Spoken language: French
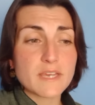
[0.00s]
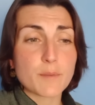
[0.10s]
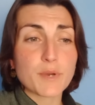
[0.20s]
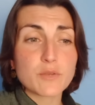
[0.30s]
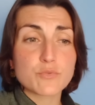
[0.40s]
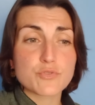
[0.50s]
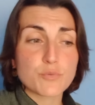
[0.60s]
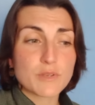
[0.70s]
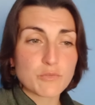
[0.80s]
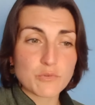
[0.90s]
Et après, nos
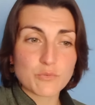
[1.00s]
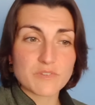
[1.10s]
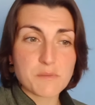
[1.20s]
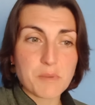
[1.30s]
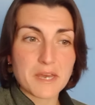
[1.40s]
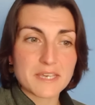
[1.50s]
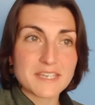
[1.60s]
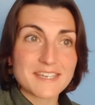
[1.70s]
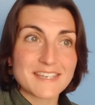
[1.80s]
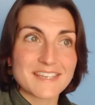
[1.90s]
chemins se sont
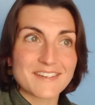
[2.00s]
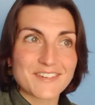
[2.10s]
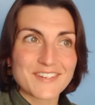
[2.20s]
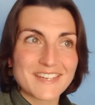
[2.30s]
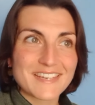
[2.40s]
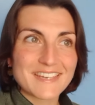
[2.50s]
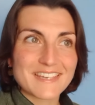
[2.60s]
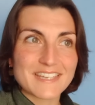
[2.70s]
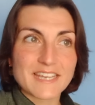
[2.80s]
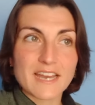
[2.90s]
séparés et, euh,
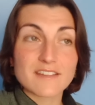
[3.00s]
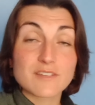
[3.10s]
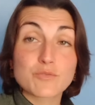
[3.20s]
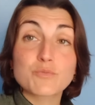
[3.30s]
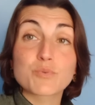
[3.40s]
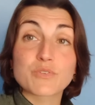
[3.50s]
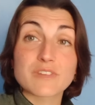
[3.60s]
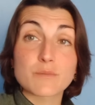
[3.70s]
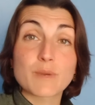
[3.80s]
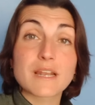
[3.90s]
et gratitude pour
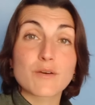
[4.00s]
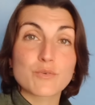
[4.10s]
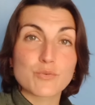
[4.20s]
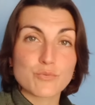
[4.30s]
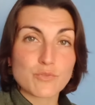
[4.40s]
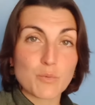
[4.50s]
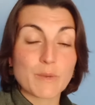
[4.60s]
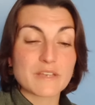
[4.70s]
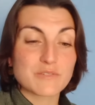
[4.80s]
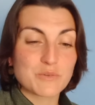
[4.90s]
cette belle rencontre
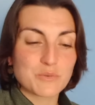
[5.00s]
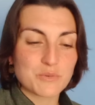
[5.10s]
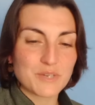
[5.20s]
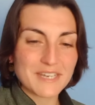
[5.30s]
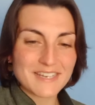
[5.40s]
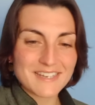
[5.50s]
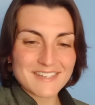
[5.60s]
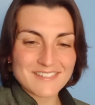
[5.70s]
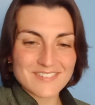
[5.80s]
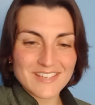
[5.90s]
parce que
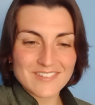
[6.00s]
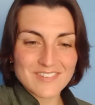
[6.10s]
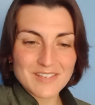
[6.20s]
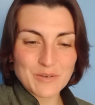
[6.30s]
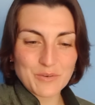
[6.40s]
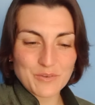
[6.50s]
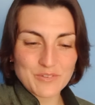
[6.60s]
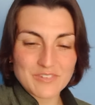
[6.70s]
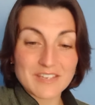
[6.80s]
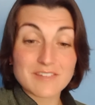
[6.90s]
ça a, été,
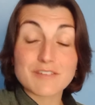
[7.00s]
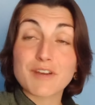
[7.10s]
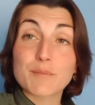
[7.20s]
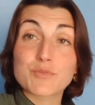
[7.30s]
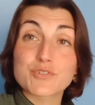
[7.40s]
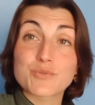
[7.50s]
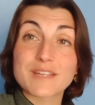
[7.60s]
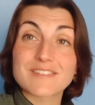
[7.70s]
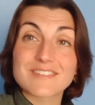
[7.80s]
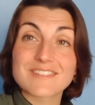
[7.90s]
euh, ça a été vraiment
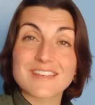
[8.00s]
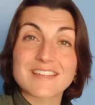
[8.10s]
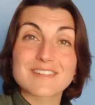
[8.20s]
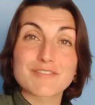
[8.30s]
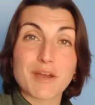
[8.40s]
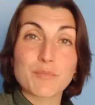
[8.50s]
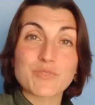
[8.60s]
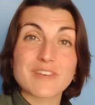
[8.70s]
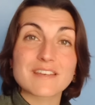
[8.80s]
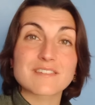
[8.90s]
chouette, ça a été vraiment
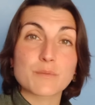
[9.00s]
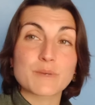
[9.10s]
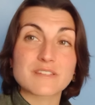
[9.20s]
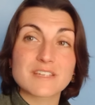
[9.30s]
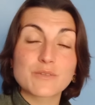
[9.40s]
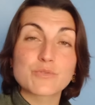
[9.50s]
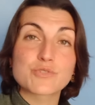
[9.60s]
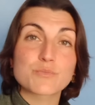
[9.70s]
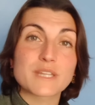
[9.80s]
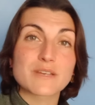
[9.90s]
très sympathique de
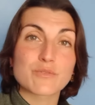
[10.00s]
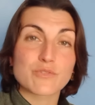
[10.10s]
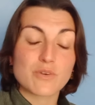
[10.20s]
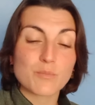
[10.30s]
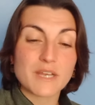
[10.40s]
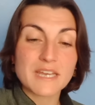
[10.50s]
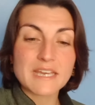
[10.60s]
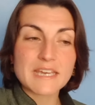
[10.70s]
cheminer ensemble.